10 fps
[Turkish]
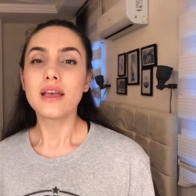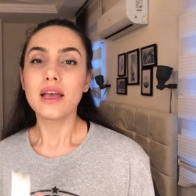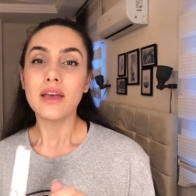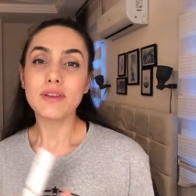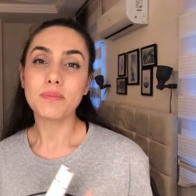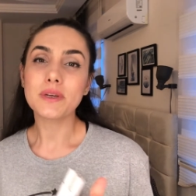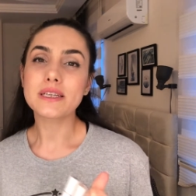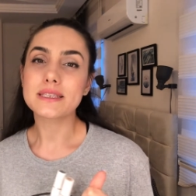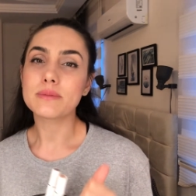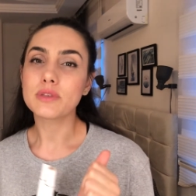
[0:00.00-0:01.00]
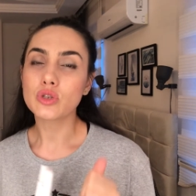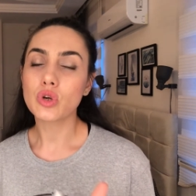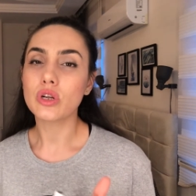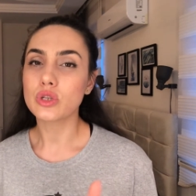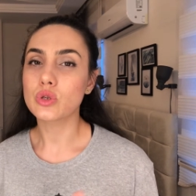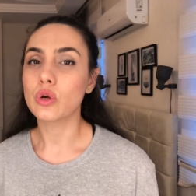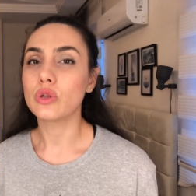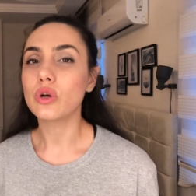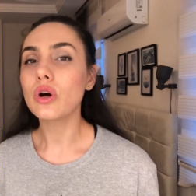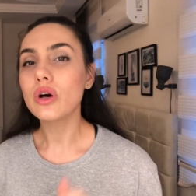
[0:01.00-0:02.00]
Evet bir kısımda şöyle
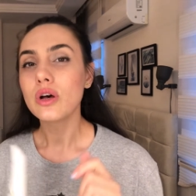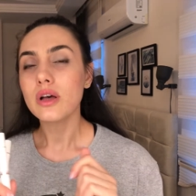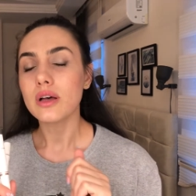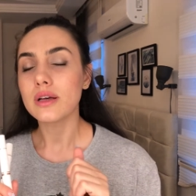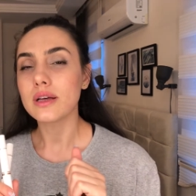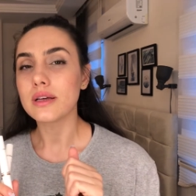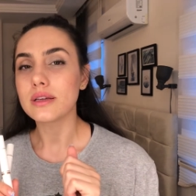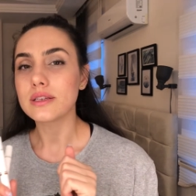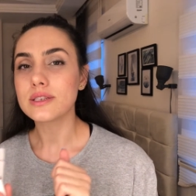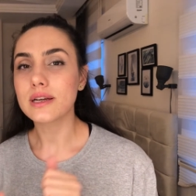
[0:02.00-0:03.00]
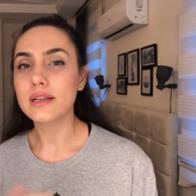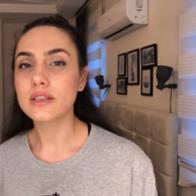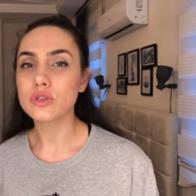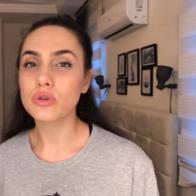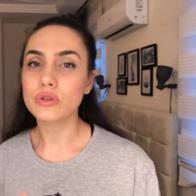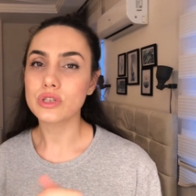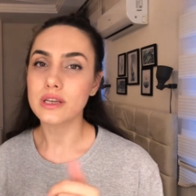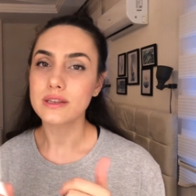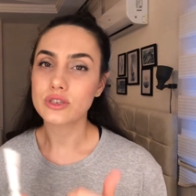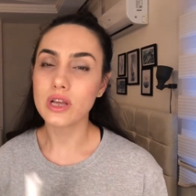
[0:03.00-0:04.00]
söylüyor. E, işte kalıcı oje
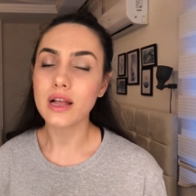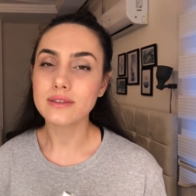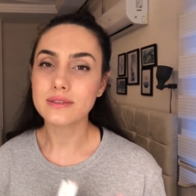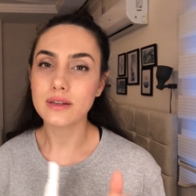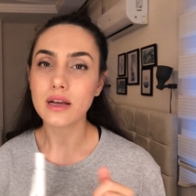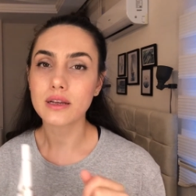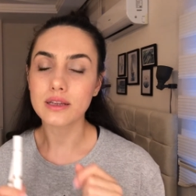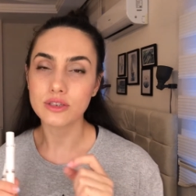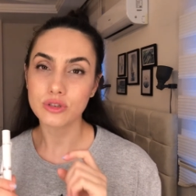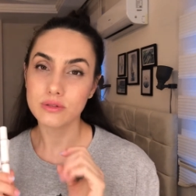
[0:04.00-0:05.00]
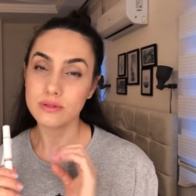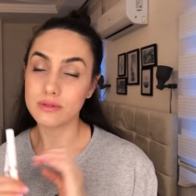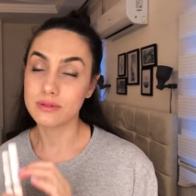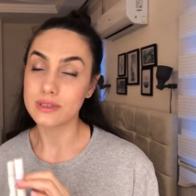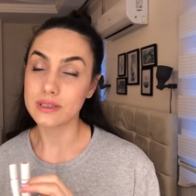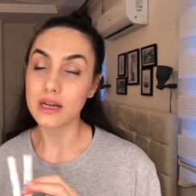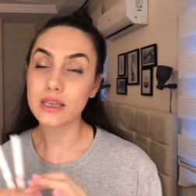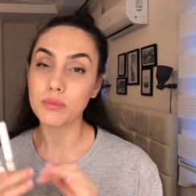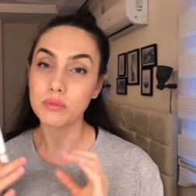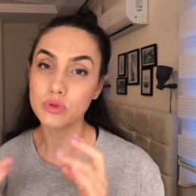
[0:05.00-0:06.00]
ya da jel tırnak
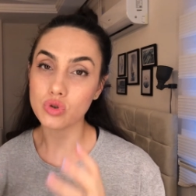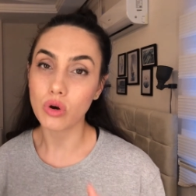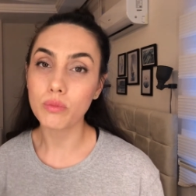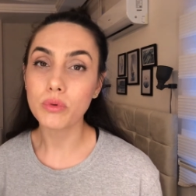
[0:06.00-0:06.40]
tırnak yapımı çok